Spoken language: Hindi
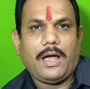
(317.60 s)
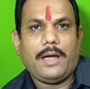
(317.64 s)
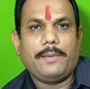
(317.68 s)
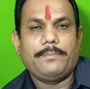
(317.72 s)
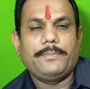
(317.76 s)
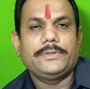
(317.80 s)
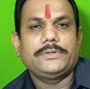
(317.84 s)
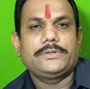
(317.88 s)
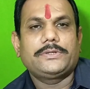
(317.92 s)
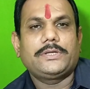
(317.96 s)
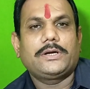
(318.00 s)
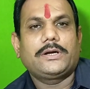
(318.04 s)

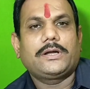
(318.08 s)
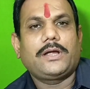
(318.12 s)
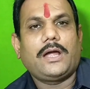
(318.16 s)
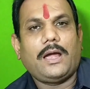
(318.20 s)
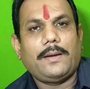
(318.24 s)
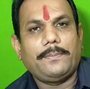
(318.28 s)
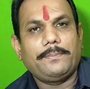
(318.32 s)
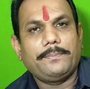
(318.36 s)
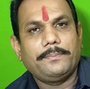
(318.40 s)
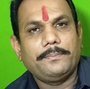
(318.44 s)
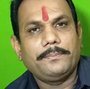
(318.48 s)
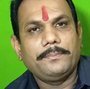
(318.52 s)
महामंत्र
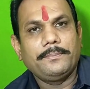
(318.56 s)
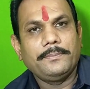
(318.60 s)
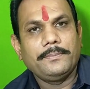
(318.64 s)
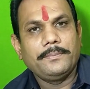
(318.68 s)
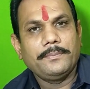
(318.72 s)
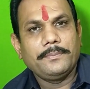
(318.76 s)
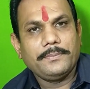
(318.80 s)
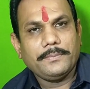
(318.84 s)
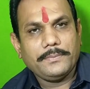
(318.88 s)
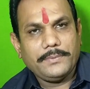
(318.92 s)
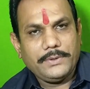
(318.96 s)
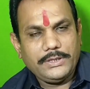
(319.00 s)
का
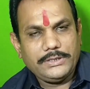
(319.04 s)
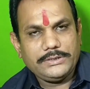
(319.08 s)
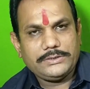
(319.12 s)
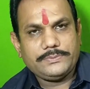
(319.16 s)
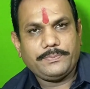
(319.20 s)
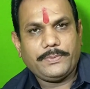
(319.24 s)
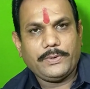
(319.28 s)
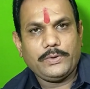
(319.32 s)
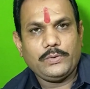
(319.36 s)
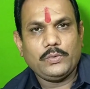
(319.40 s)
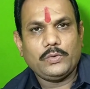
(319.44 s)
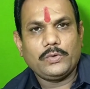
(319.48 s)
इस
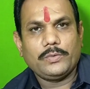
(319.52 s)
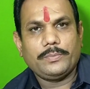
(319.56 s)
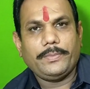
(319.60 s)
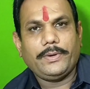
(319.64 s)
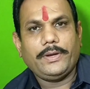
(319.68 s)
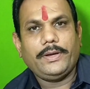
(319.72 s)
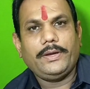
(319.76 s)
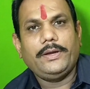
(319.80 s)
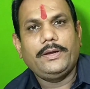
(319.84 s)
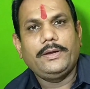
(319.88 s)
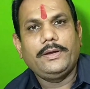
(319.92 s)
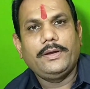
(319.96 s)
प्रयोग
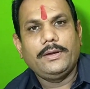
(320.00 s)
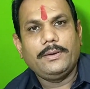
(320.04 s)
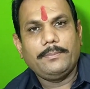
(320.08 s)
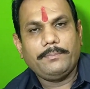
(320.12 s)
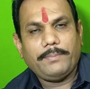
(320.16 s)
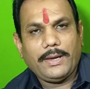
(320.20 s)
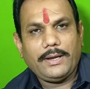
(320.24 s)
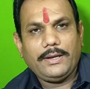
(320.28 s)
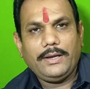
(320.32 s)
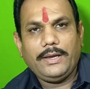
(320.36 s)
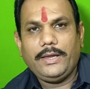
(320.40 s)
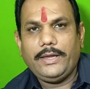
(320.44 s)
में
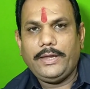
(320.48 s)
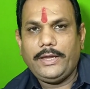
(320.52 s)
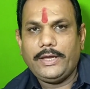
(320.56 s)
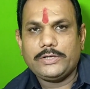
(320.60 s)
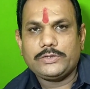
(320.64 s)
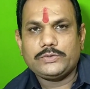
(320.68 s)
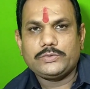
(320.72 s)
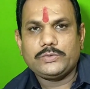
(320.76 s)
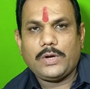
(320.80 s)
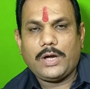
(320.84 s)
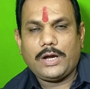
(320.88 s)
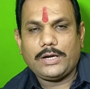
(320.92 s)
पहले
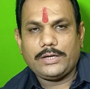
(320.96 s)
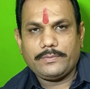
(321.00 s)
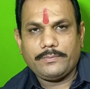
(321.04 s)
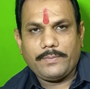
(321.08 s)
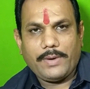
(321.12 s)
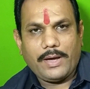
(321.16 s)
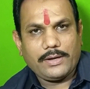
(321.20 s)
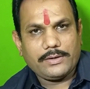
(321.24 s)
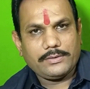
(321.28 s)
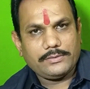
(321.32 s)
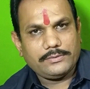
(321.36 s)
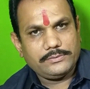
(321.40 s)
108
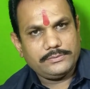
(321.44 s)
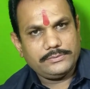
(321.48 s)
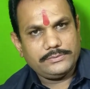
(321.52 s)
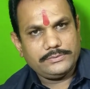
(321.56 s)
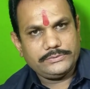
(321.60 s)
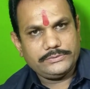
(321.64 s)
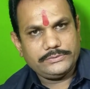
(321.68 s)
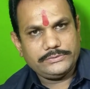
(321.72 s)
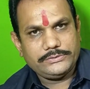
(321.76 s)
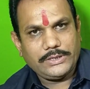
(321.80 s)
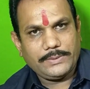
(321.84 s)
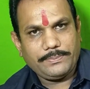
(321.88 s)
बार
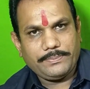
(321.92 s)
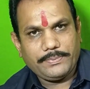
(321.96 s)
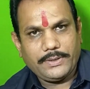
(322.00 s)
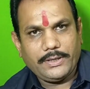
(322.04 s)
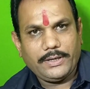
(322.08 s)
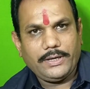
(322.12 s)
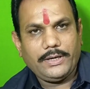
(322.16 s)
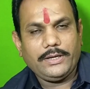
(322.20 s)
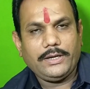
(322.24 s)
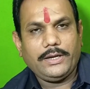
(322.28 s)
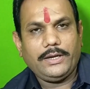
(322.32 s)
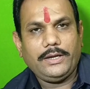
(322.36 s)
जप
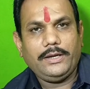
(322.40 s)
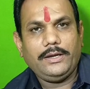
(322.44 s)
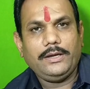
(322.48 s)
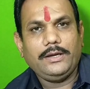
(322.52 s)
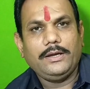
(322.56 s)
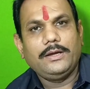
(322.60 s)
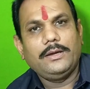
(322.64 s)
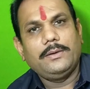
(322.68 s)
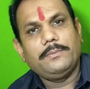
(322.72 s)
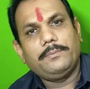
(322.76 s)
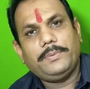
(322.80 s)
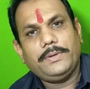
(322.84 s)
करेंगे
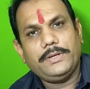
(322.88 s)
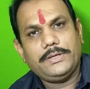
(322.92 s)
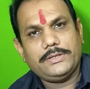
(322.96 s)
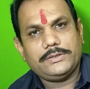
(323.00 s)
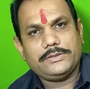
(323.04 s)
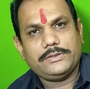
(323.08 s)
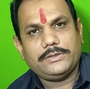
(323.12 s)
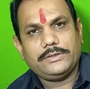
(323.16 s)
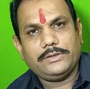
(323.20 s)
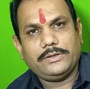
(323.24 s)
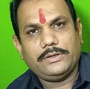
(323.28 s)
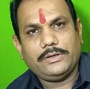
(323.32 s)
फिर
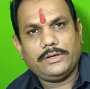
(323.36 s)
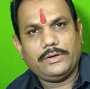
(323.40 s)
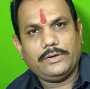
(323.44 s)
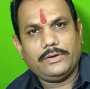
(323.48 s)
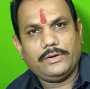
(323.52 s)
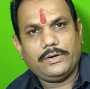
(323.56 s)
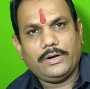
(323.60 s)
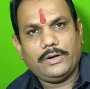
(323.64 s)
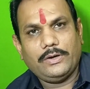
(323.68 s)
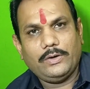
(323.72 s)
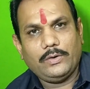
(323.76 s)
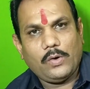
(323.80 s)

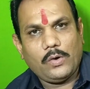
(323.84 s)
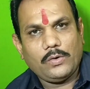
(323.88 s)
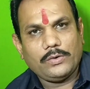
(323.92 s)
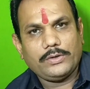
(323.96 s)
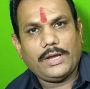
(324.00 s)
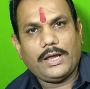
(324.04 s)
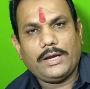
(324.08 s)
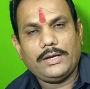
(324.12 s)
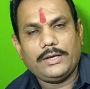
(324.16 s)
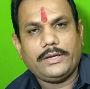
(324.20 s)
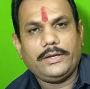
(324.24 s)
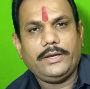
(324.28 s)
लौंग
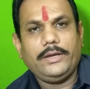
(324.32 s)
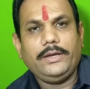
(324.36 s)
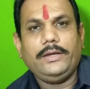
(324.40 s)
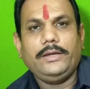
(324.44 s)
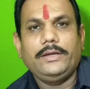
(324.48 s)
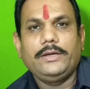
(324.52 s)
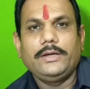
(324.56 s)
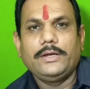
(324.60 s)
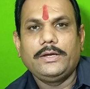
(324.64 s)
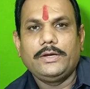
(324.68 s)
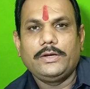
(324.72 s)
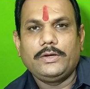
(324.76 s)
डाल के
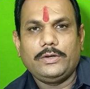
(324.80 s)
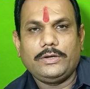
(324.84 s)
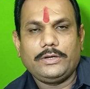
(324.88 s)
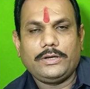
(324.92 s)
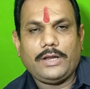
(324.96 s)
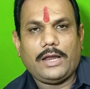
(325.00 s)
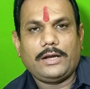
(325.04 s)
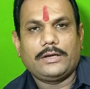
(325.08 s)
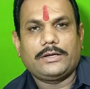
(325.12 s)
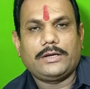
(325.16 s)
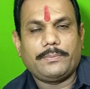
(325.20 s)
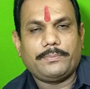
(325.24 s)

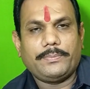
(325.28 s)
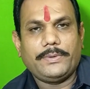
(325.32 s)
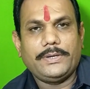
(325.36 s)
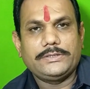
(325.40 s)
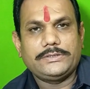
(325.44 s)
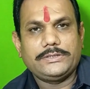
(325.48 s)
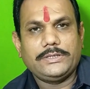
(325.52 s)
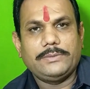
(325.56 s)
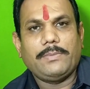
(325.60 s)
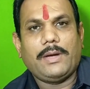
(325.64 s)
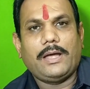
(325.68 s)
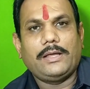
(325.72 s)
लाल कपड़े
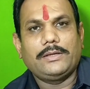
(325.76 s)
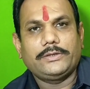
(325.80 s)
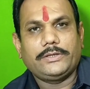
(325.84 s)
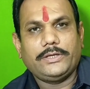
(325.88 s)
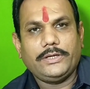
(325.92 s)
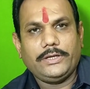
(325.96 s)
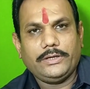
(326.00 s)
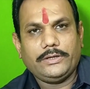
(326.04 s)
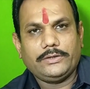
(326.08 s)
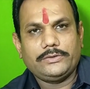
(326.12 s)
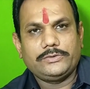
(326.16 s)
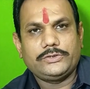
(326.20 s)
से बांध
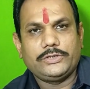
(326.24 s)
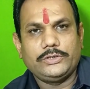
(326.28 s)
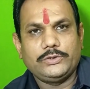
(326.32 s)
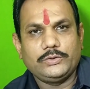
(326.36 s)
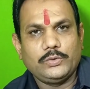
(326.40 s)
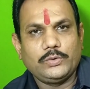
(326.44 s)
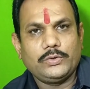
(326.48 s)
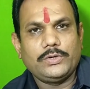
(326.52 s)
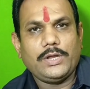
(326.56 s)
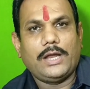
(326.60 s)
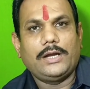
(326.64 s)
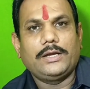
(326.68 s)
के
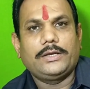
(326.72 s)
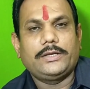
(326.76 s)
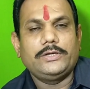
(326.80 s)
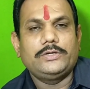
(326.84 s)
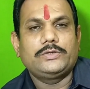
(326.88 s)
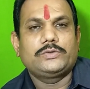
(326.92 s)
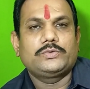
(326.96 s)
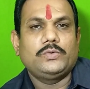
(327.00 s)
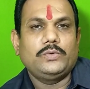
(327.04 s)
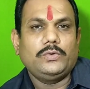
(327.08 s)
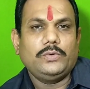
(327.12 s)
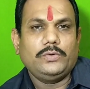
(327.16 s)
सिंदूर डाल के
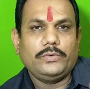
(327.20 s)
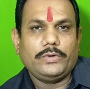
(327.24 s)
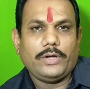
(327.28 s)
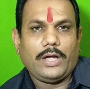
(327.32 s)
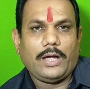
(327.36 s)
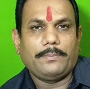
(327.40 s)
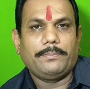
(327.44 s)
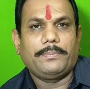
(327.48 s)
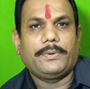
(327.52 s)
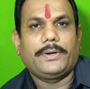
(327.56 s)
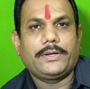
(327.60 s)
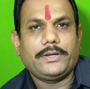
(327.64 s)
इसको
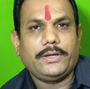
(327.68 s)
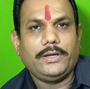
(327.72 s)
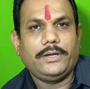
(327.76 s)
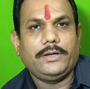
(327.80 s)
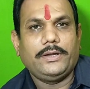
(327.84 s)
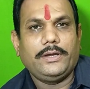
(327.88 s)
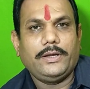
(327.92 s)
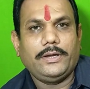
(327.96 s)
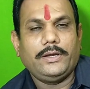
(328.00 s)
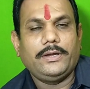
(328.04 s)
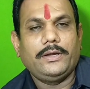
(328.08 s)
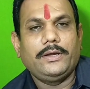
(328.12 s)
आप
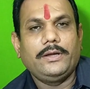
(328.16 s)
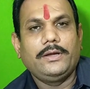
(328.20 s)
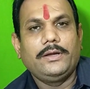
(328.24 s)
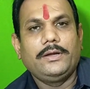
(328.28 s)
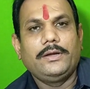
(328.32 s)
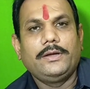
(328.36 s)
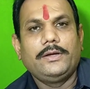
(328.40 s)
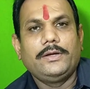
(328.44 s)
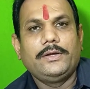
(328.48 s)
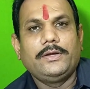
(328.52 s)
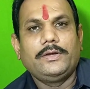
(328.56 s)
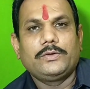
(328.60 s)
रखेंगे
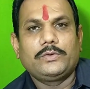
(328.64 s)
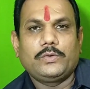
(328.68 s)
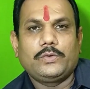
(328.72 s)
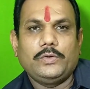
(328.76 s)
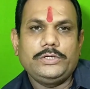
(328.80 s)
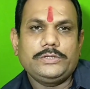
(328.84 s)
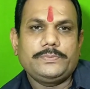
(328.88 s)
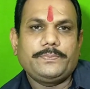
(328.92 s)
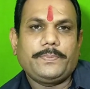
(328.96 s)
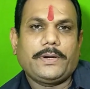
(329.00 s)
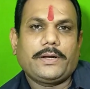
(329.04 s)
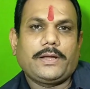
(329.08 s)
तो
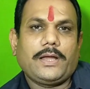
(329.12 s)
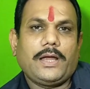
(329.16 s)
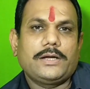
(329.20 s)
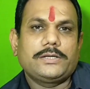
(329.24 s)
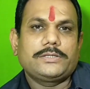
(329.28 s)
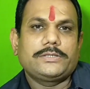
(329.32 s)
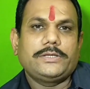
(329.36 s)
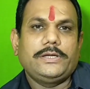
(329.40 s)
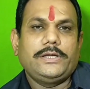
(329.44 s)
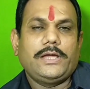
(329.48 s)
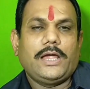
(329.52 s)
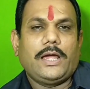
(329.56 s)
इस प्रकार
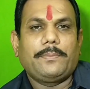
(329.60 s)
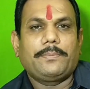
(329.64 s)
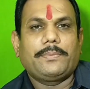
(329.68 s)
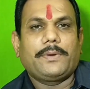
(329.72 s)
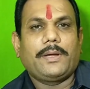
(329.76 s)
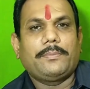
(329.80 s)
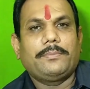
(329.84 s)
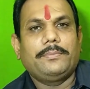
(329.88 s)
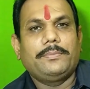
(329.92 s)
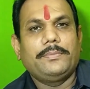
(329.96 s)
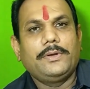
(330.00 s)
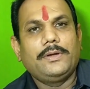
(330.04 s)
से ये
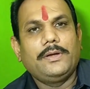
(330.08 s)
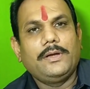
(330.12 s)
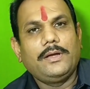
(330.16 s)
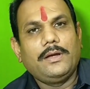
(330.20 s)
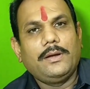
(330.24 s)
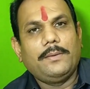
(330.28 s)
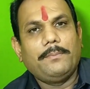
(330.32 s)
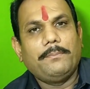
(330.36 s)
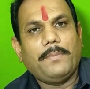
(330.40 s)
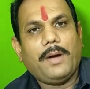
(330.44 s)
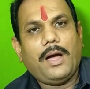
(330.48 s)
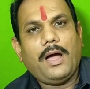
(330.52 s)
आपका
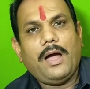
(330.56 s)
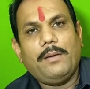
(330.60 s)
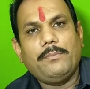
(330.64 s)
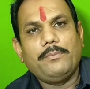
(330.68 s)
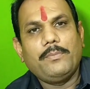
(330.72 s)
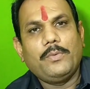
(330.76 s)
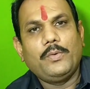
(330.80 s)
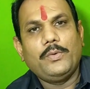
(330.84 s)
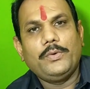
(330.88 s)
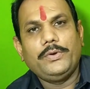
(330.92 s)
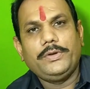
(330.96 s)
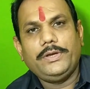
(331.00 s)

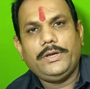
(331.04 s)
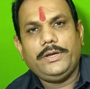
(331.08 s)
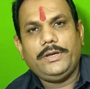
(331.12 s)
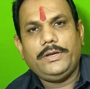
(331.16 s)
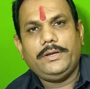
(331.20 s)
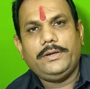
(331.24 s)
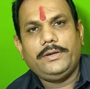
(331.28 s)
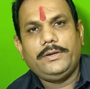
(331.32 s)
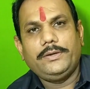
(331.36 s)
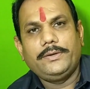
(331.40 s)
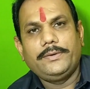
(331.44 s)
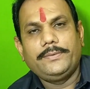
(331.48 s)
महामोहिनी
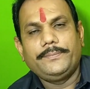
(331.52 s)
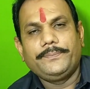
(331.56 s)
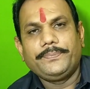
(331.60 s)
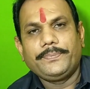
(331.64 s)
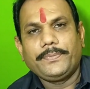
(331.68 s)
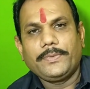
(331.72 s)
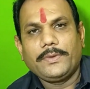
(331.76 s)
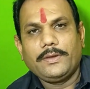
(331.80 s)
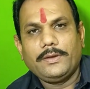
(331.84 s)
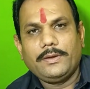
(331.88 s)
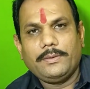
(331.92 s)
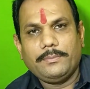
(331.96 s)

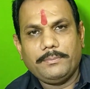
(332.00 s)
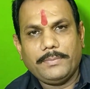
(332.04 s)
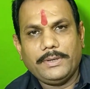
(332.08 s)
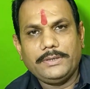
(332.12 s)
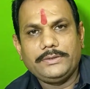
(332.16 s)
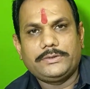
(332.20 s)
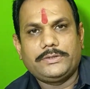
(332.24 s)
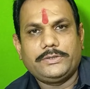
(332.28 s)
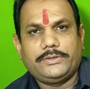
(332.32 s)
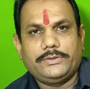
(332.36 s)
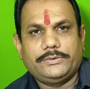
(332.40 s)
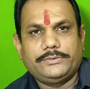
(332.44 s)

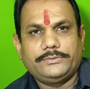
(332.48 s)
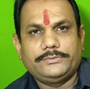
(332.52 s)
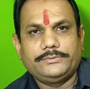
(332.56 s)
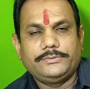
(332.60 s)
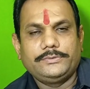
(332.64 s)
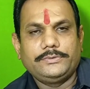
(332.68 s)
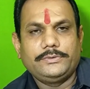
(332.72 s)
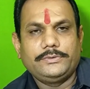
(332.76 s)
मंत्र